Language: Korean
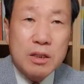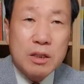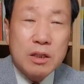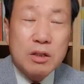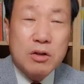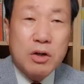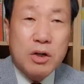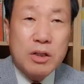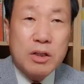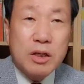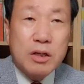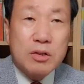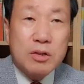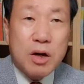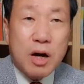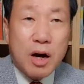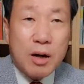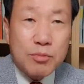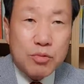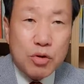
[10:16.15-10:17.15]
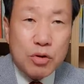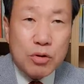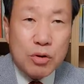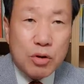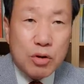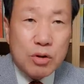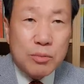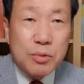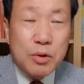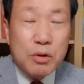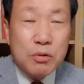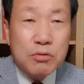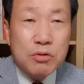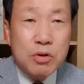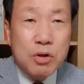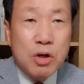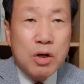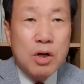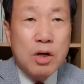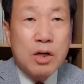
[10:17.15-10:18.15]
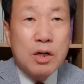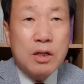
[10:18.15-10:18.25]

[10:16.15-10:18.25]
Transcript: 이거에 대해서 아무런 언급이 없고요.